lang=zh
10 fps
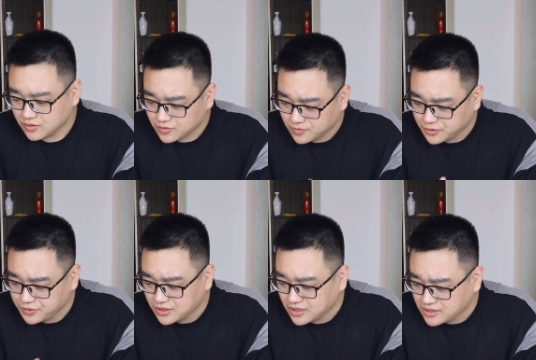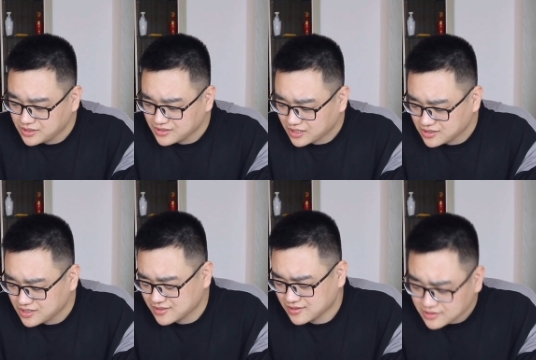熊猫君让鸡尝尝
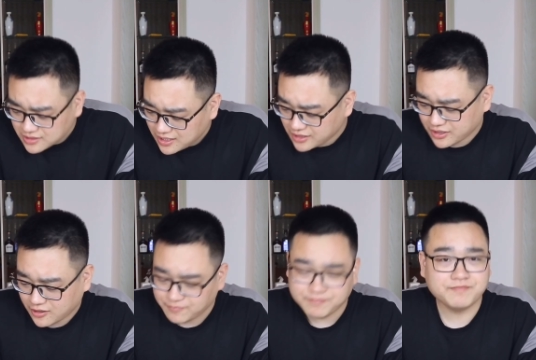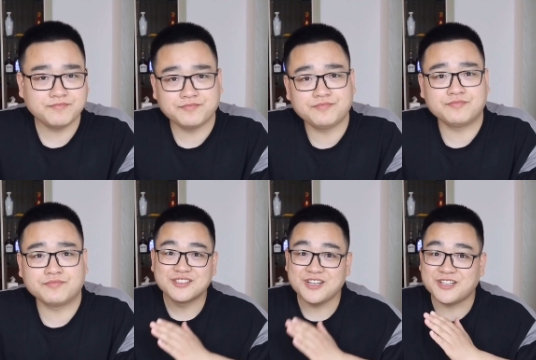死神辣条。
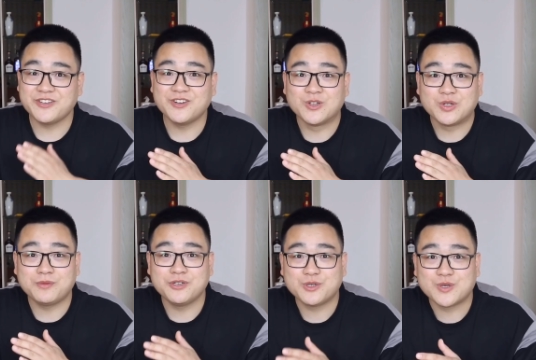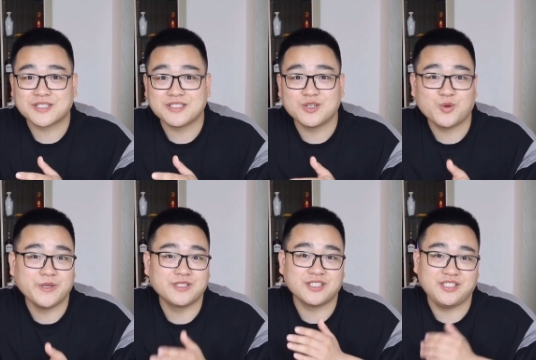这两天有很多朋友给我私信关于
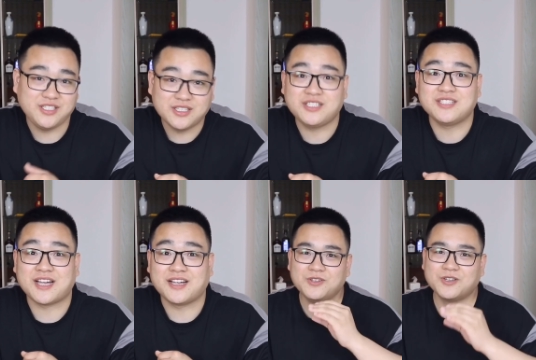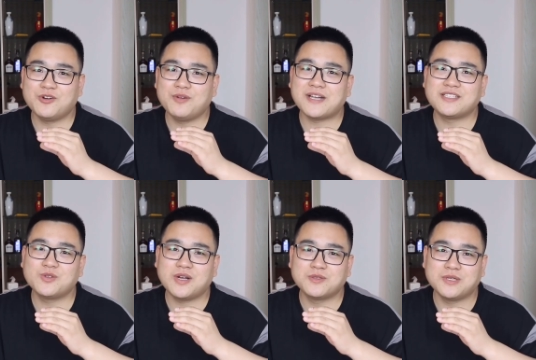这个鸡的题材，有让我把鸡
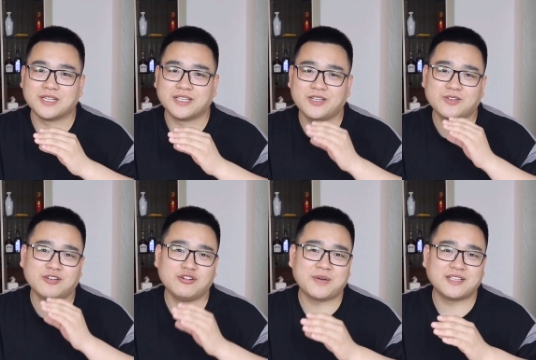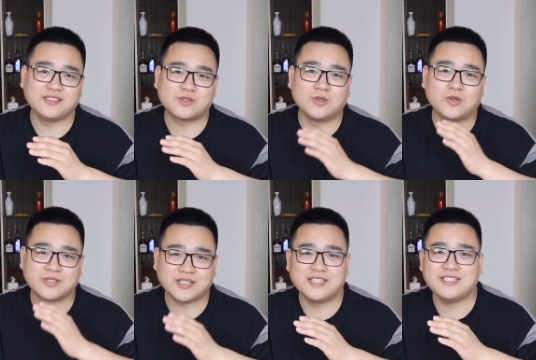灌醉的，也有让我把鸡从楼
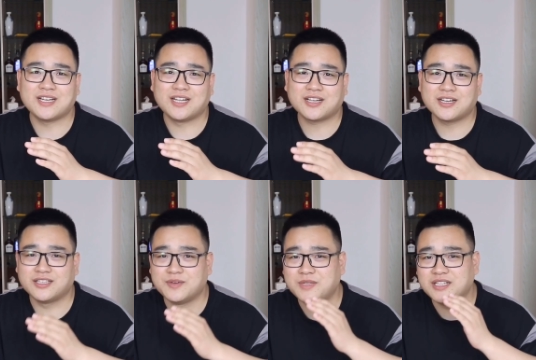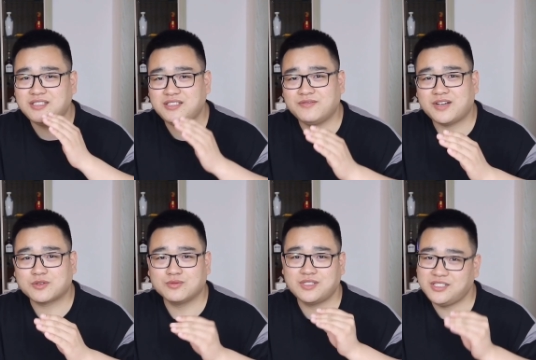上扔下来，看看能不能激发
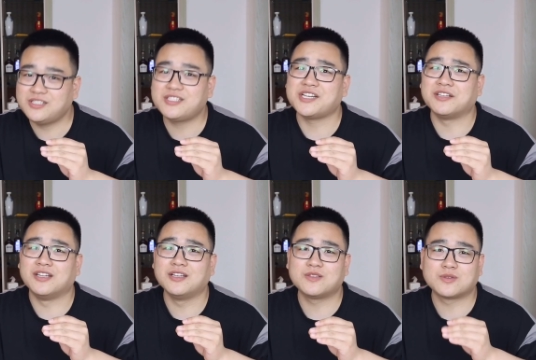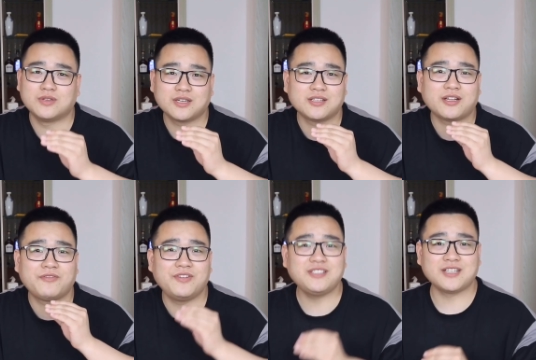出鸡的潜能，从而让它
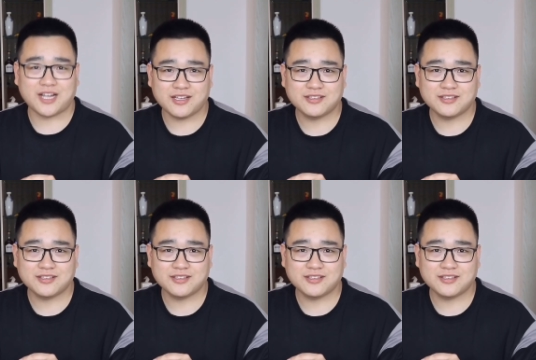飞起来。